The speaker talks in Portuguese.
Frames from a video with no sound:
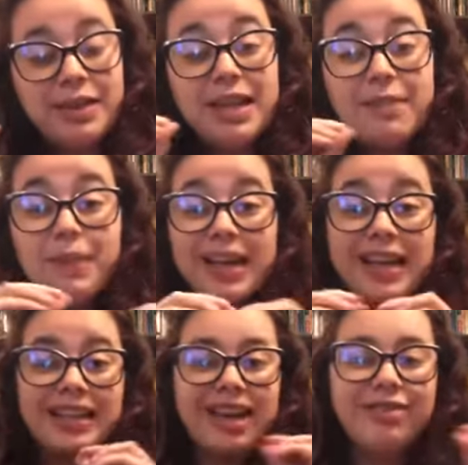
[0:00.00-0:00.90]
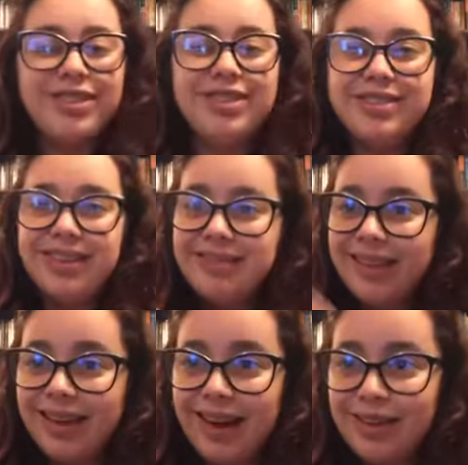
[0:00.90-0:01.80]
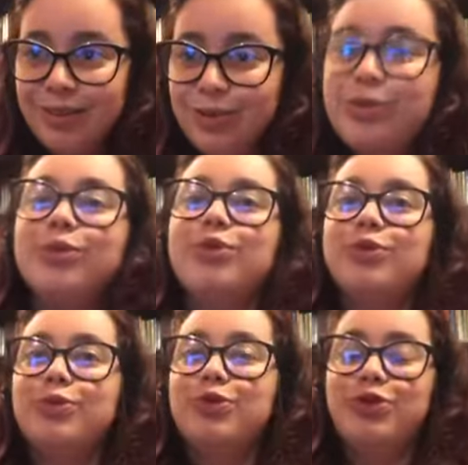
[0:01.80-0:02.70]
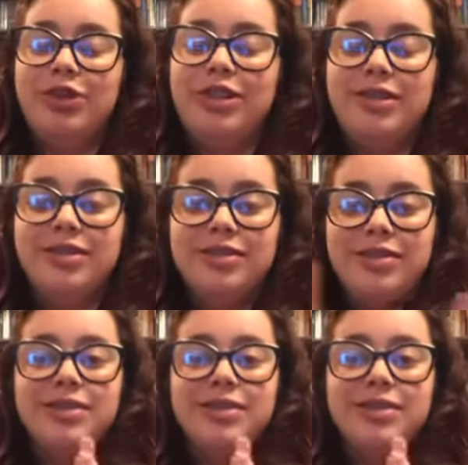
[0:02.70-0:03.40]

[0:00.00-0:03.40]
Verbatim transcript: e para quem estava desantenado nos últimos dias,